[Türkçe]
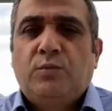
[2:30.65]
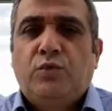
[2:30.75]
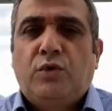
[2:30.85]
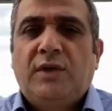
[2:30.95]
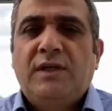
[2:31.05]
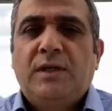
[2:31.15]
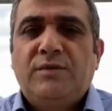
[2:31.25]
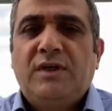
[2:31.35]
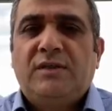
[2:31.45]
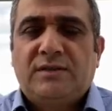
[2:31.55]
Bu olayla
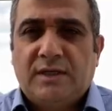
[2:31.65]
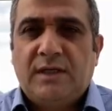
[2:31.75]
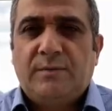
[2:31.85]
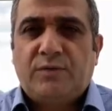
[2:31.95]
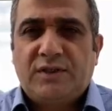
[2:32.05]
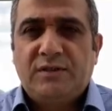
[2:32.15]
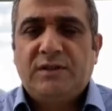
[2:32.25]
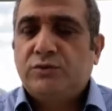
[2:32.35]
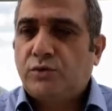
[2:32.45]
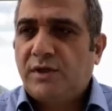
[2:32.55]
birlikte
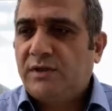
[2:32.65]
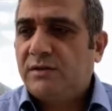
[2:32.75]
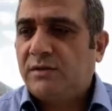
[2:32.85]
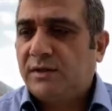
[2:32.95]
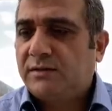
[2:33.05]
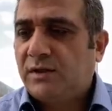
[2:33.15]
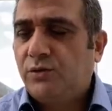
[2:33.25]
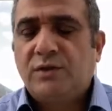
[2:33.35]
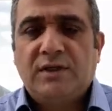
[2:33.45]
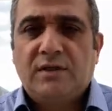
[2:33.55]
Paşinyan zora girdi hatta
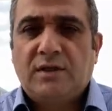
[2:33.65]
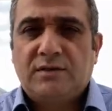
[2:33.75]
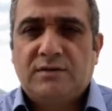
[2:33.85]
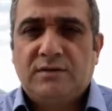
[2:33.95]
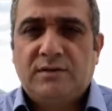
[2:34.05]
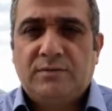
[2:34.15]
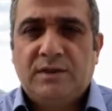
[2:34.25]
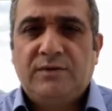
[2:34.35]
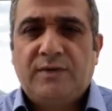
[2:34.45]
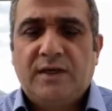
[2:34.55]
ülkeden kaçtığı
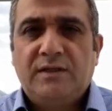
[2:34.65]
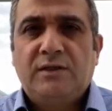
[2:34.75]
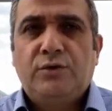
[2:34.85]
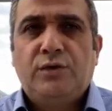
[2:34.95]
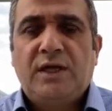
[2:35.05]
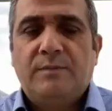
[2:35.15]
da ifade ediliyor.